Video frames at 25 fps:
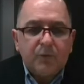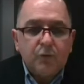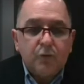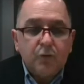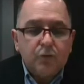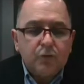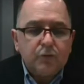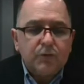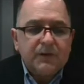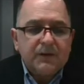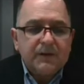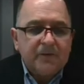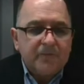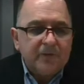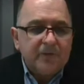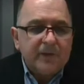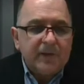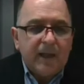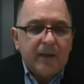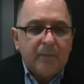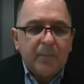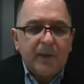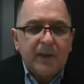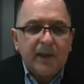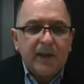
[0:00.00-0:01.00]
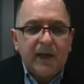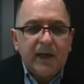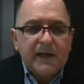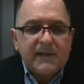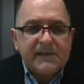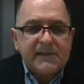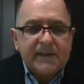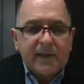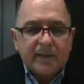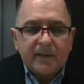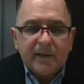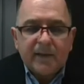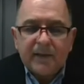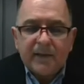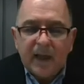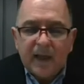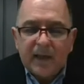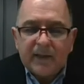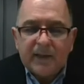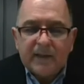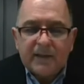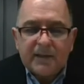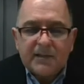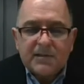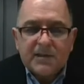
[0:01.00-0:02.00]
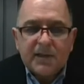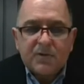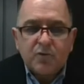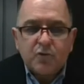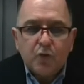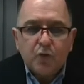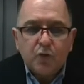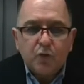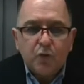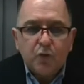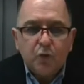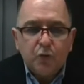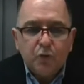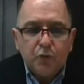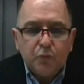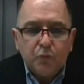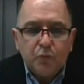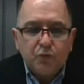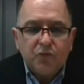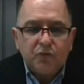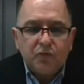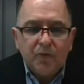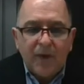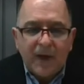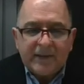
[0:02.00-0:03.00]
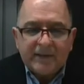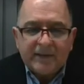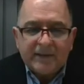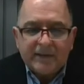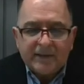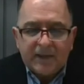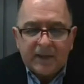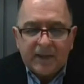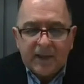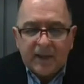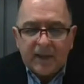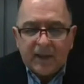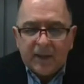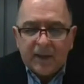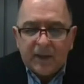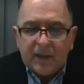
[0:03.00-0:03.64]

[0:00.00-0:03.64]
bak, dolu tarafından bakarsak da daha gidecek çok yolumuz var.